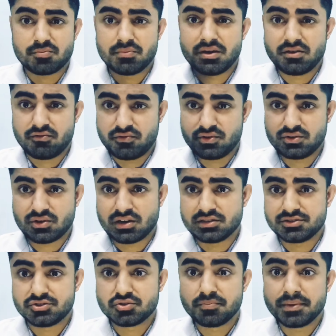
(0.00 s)
में
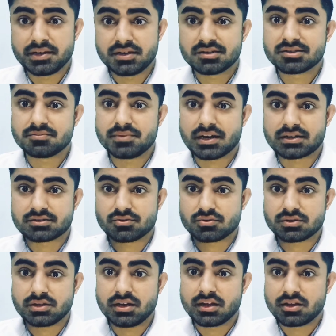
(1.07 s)
फिजियोलॉजी जो मेजर सब्जेक्ट
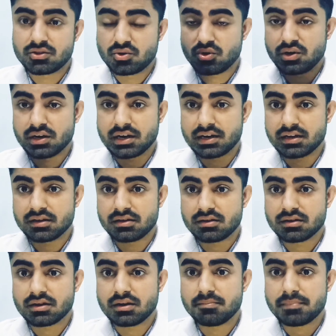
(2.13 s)
होते हैं इनके
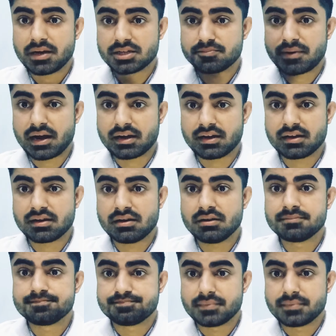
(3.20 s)
थ्योरेटिकल प्लस प्रैक्टिकल